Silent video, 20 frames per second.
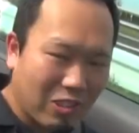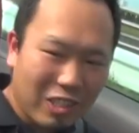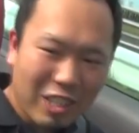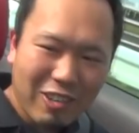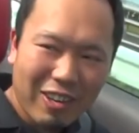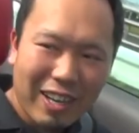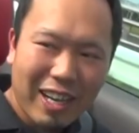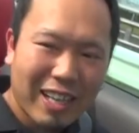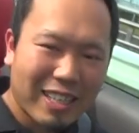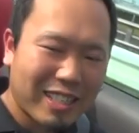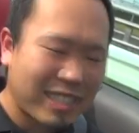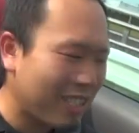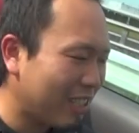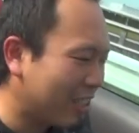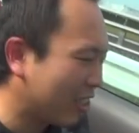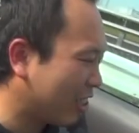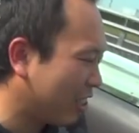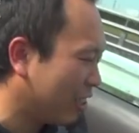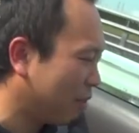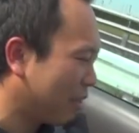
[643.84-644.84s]
俺は走
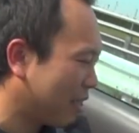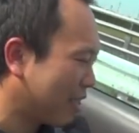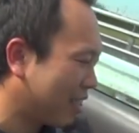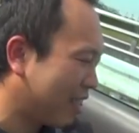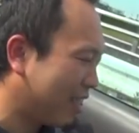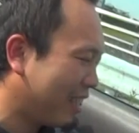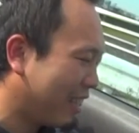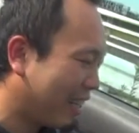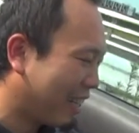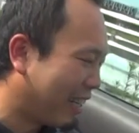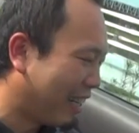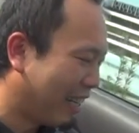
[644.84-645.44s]
る車好きだか